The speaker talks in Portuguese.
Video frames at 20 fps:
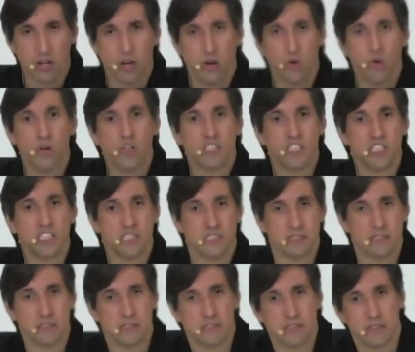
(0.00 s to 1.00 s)
Hoje,
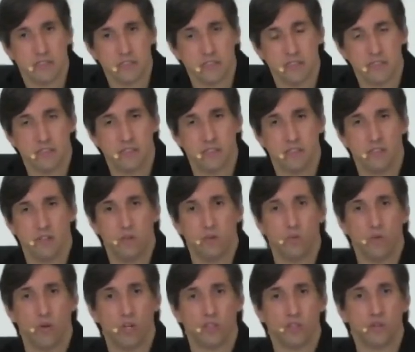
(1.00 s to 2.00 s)
o
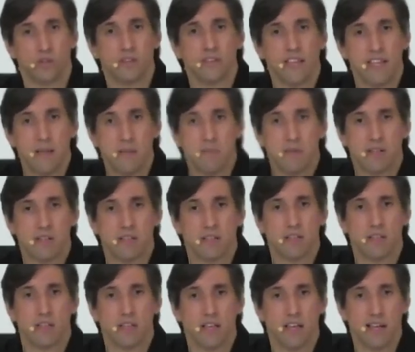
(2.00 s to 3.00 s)
nosso tema
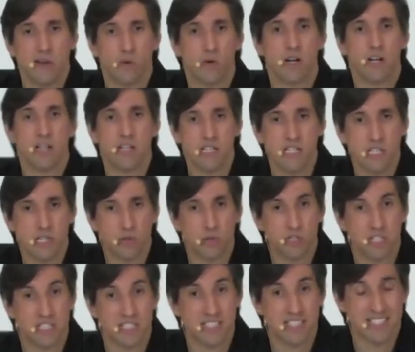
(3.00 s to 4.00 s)
é o cântico
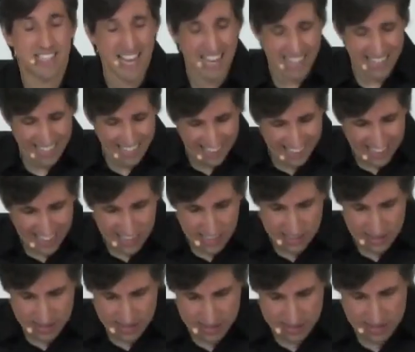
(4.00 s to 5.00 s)
de
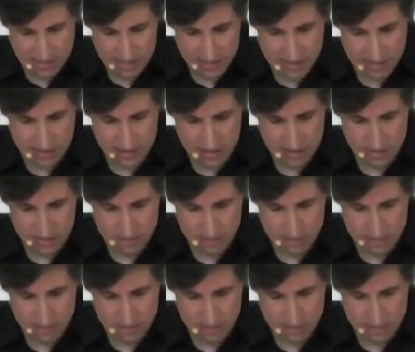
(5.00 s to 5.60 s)
Zacarias.